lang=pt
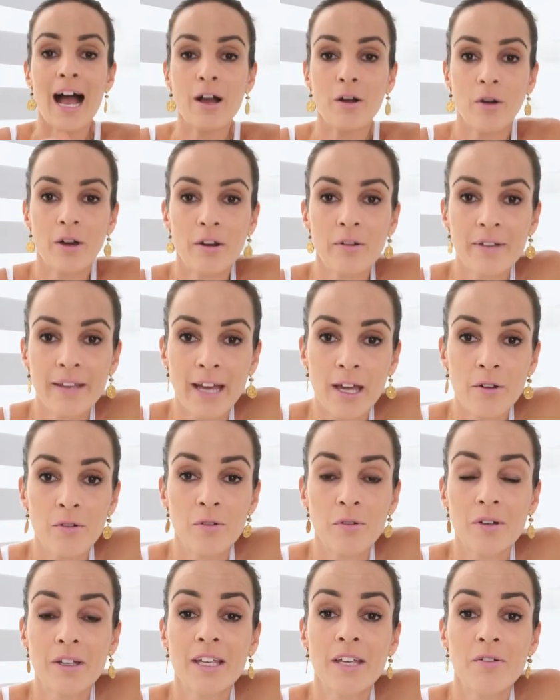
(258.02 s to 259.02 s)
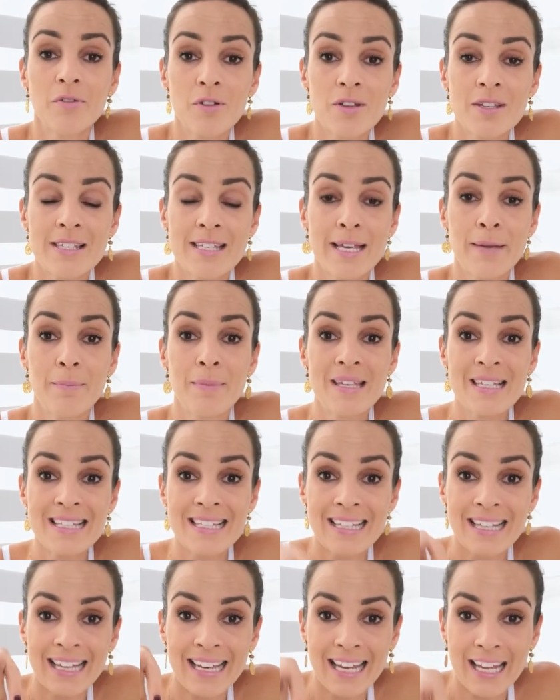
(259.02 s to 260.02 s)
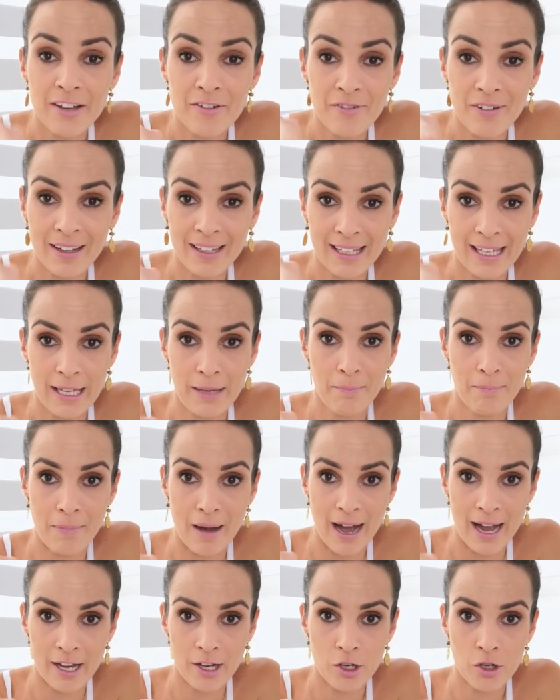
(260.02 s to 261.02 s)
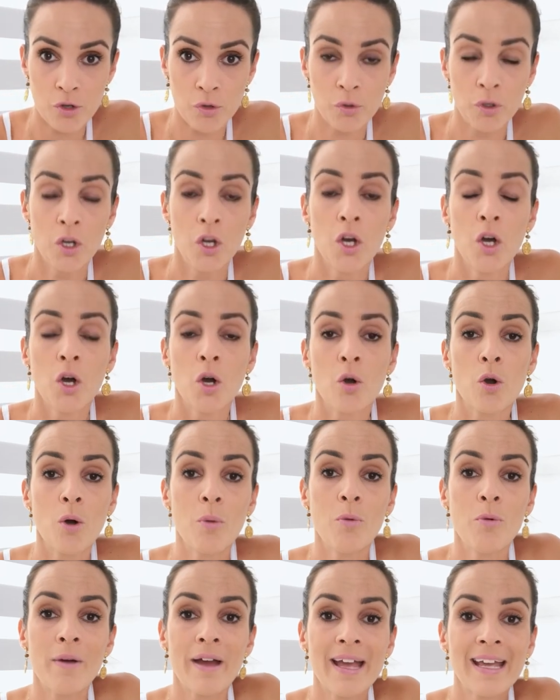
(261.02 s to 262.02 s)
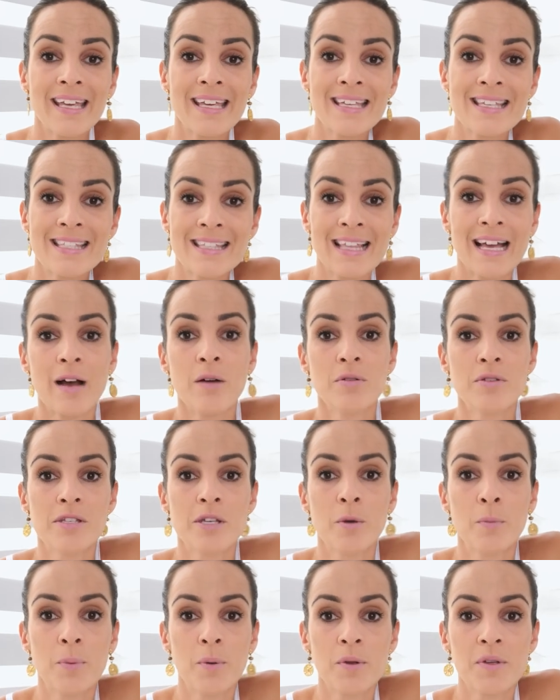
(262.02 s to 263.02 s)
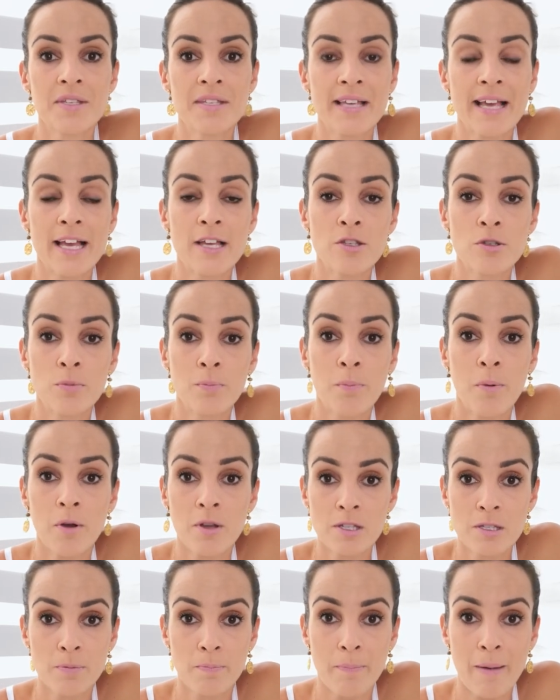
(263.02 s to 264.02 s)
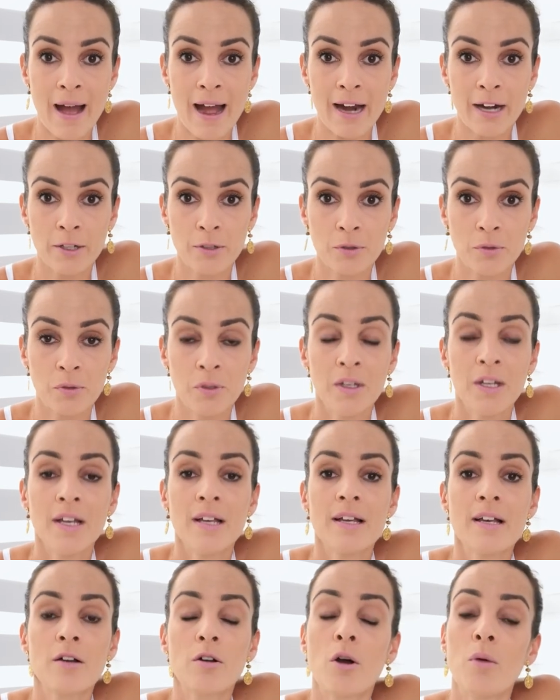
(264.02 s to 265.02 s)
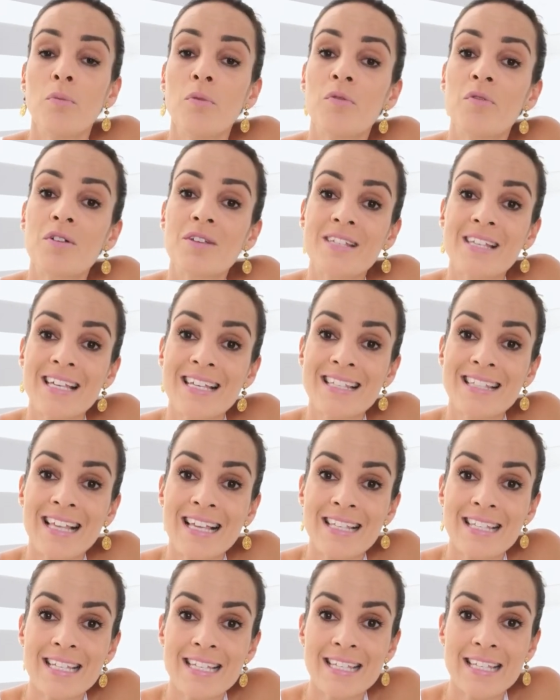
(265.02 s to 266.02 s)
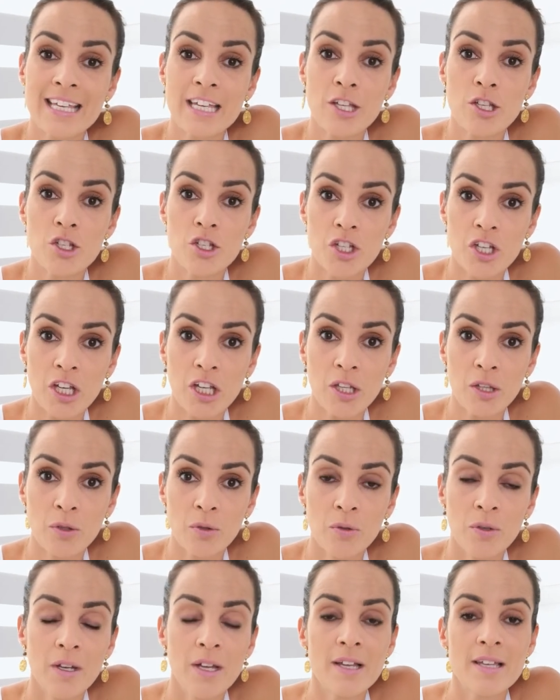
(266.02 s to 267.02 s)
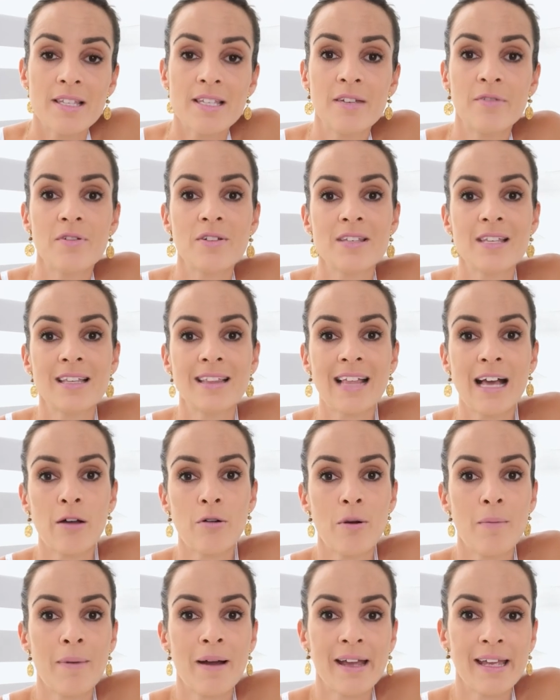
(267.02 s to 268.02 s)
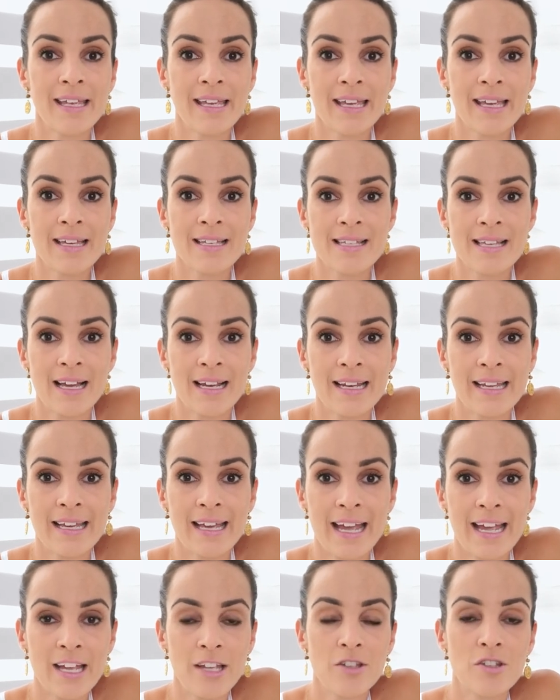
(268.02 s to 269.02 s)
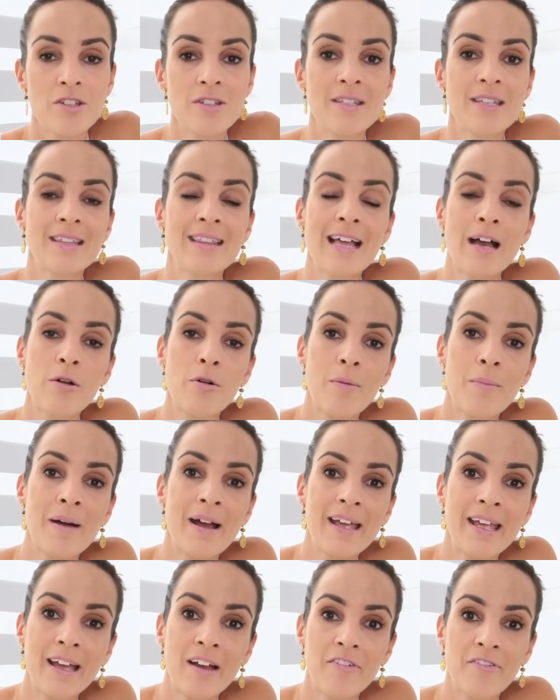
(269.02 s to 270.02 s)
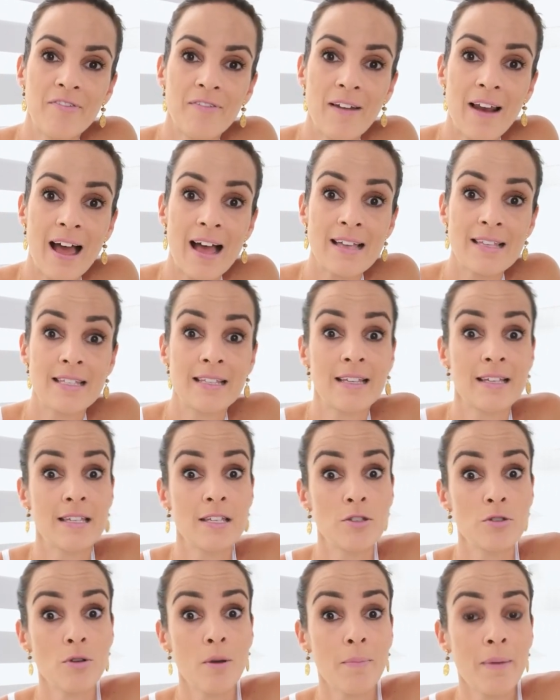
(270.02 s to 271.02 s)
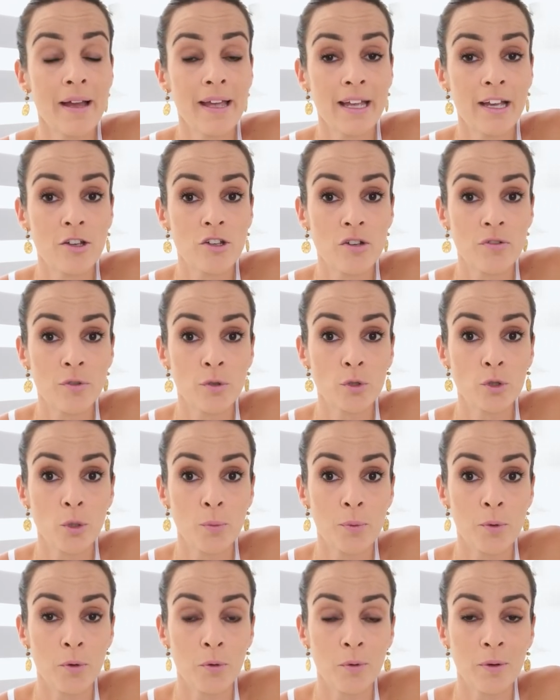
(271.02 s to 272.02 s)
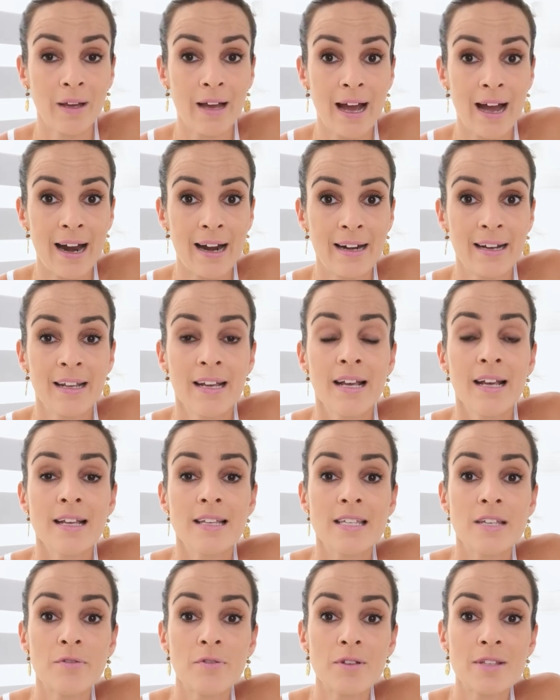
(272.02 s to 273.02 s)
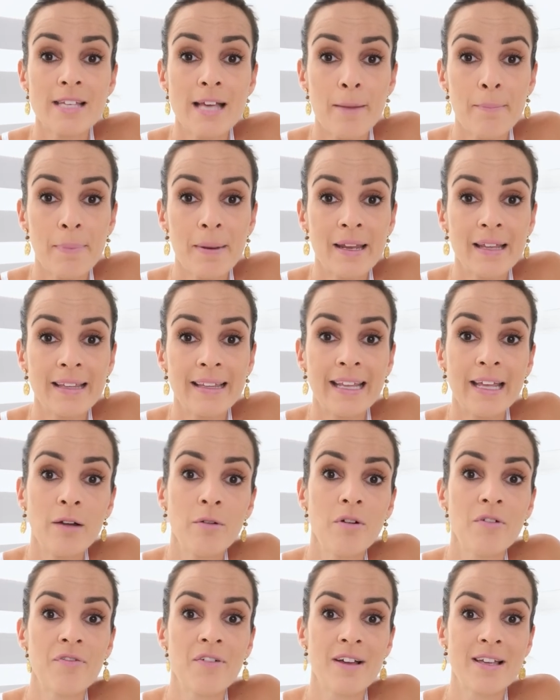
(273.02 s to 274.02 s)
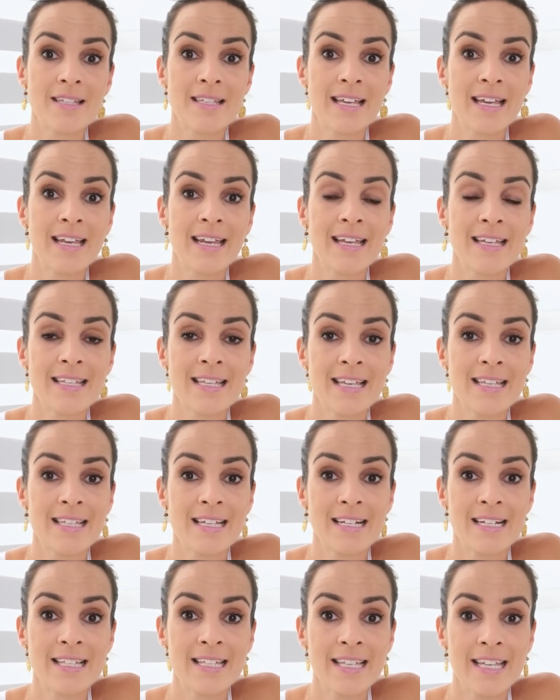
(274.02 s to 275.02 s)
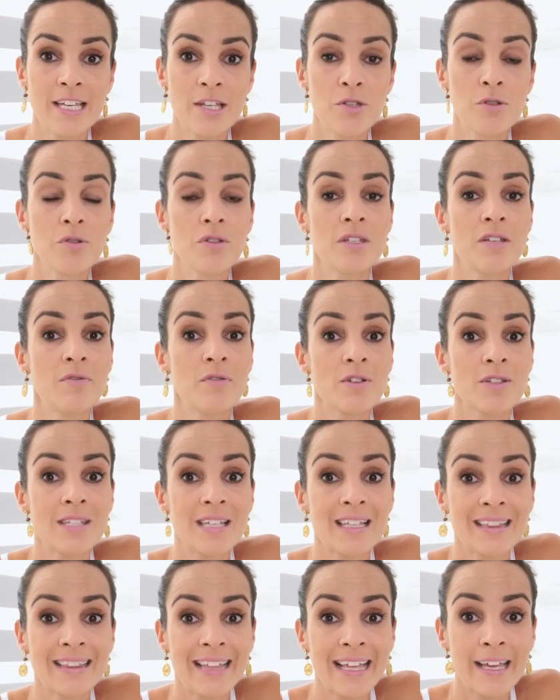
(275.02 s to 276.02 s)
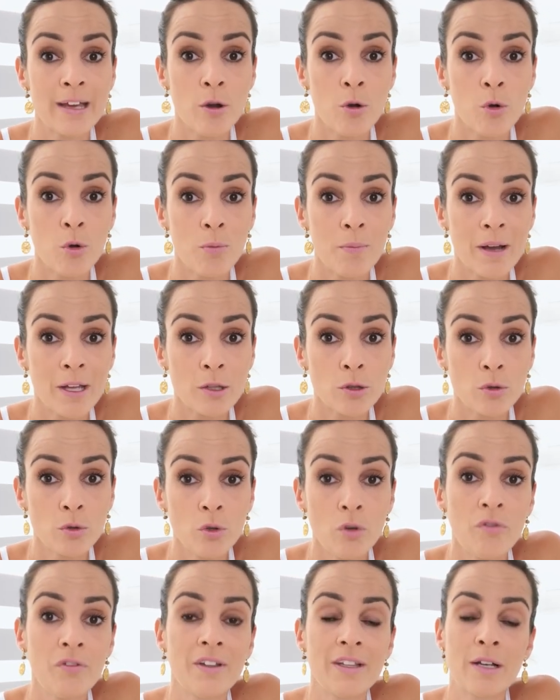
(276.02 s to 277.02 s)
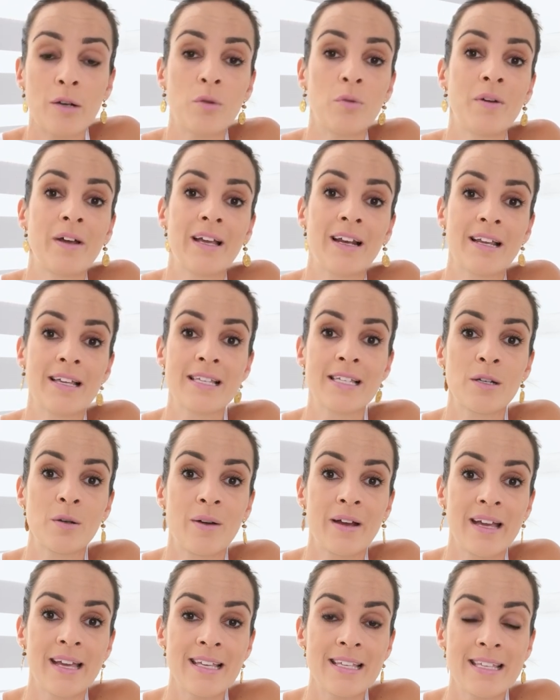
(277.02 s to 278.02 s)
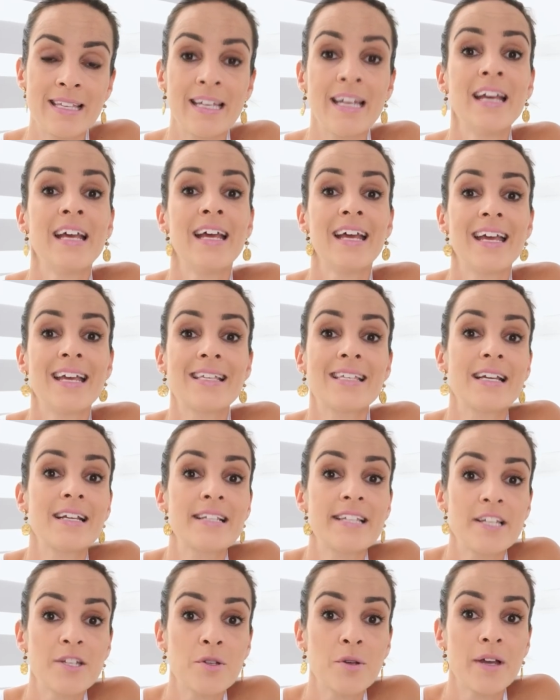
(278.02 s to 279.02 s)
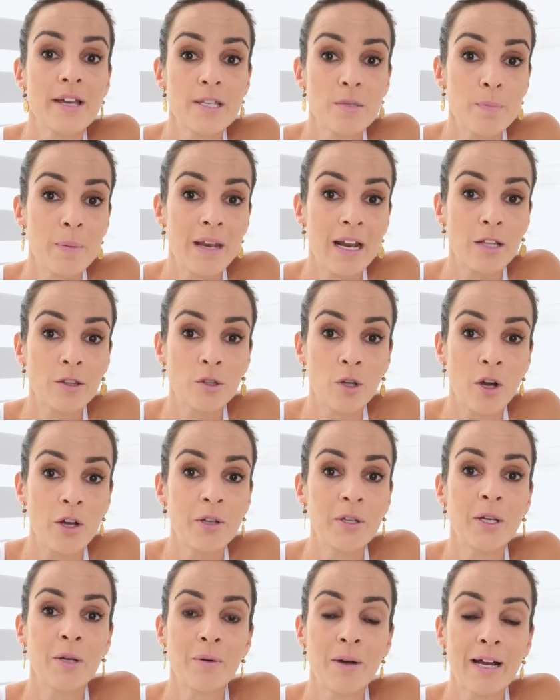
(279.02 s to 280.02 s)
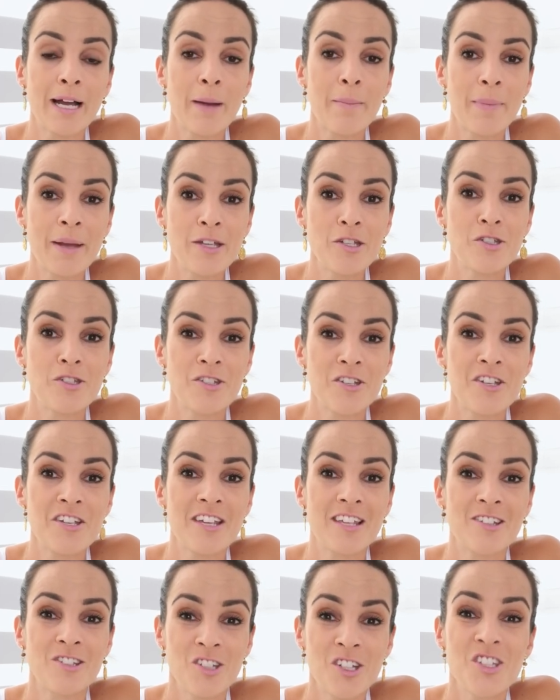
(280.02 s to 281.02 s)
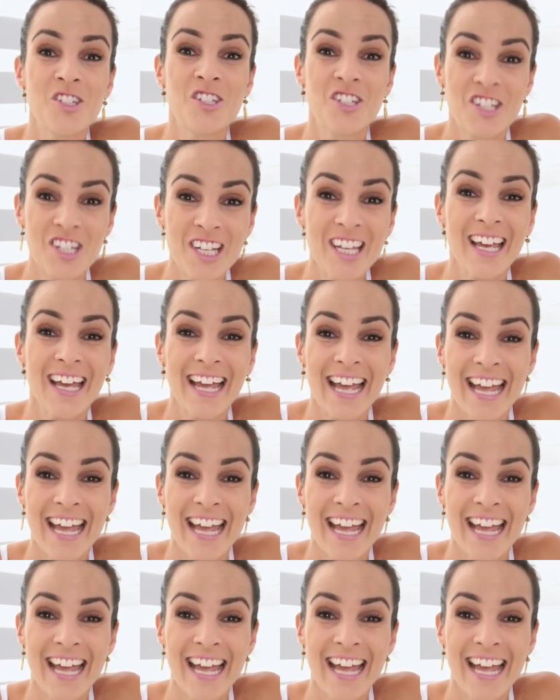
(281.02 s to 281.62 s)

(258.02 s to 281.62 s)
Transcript: Agora eu quero que você me escreva aqui embaixo como é que está o seu processo pós-parto como você está se sentindo, se você está com a barriguinha saliente, se está com a barriga flácida, se sua barriga já voltou para o lugar, se você aprendeu a fazer esse exercício, se você tem alguma dúvida com relação a esse exercício respiratório que eu acabei de te, de te